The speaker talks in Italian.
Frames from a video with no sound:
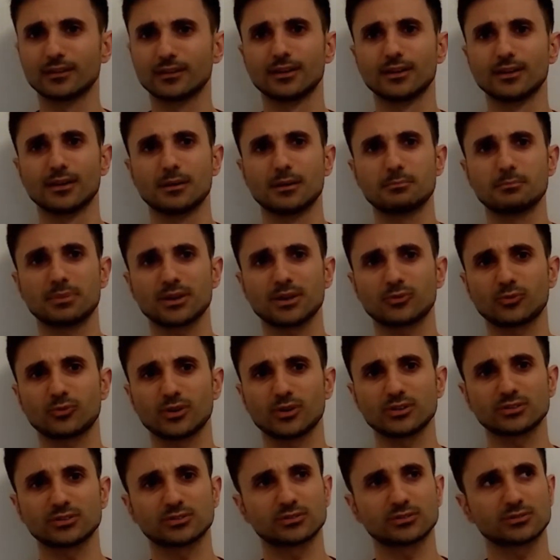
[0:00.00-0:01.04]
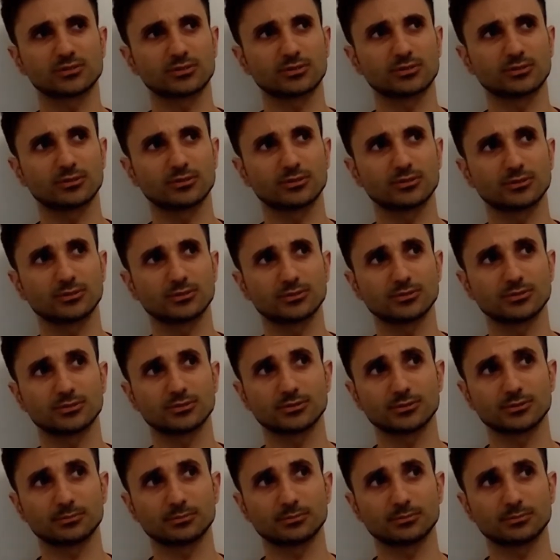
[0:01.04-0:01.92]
Per questo,